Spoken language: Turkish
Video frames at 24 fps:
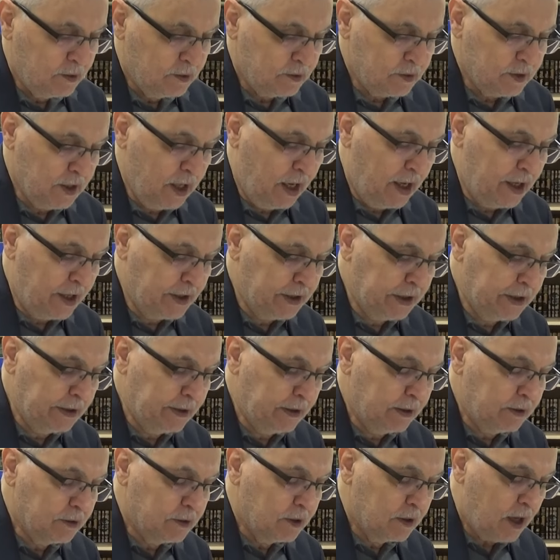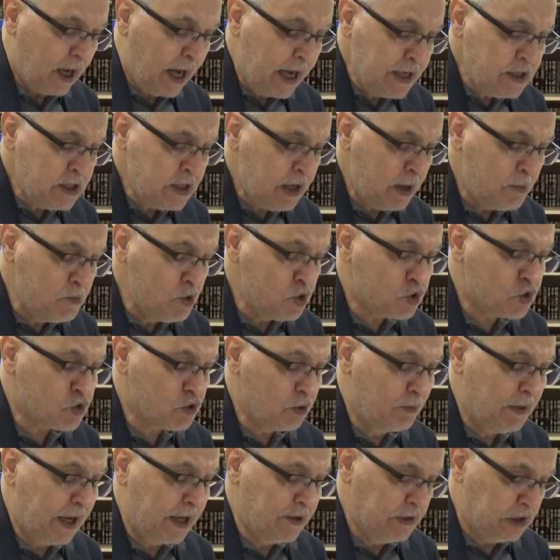yani hangi
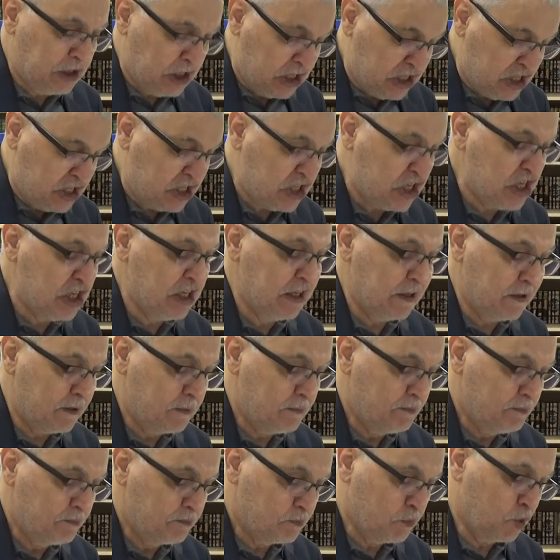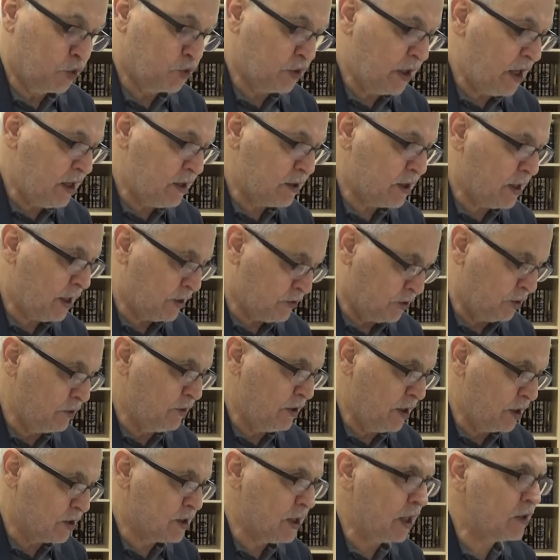Müslüman kişi burada
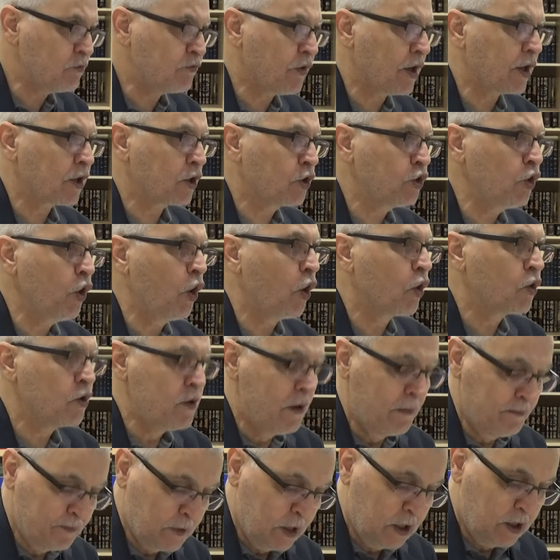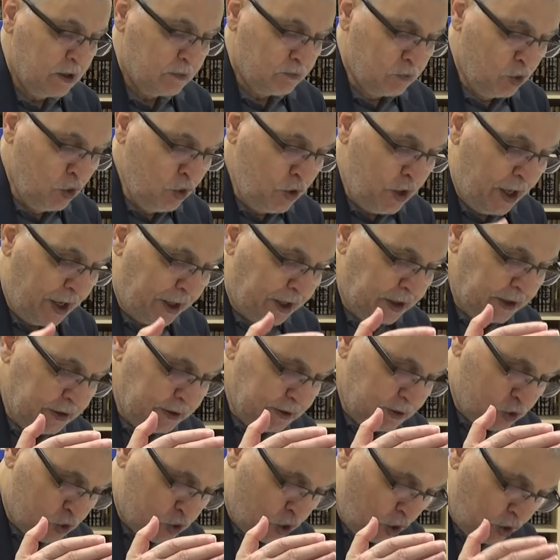kadın erkek farkı yok. Bunları
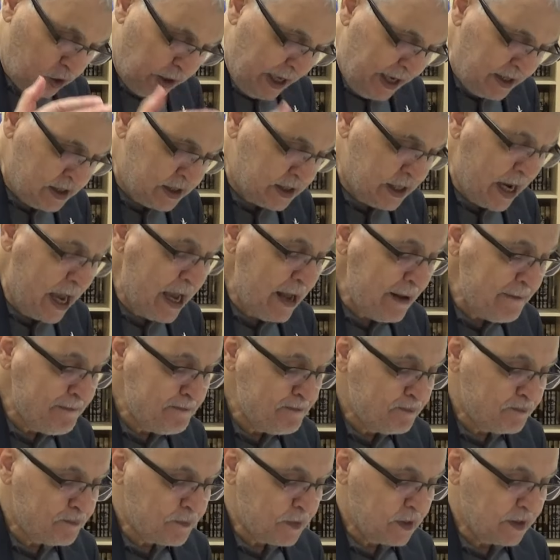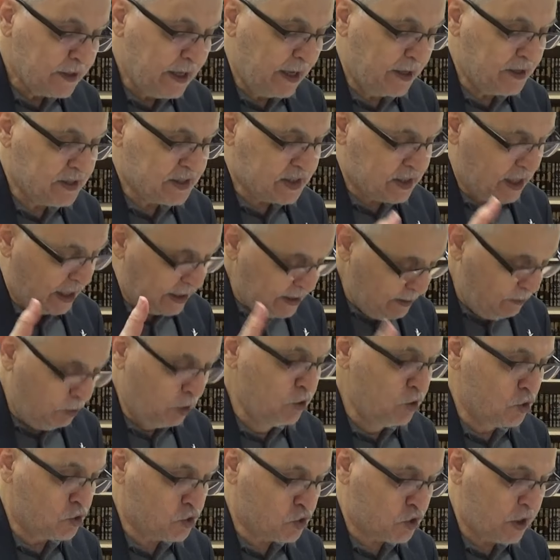söylerse yani sahip
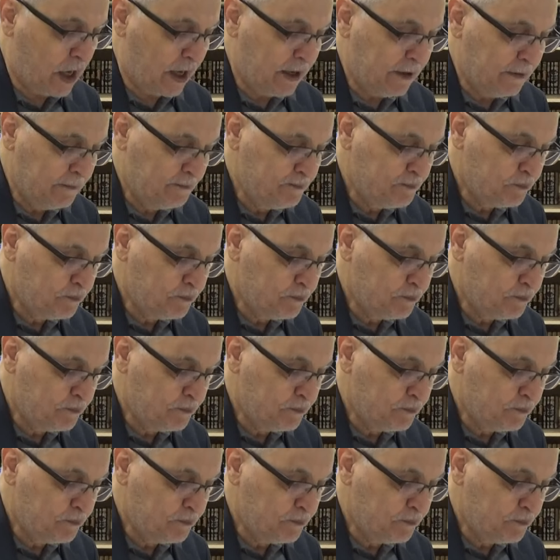olursa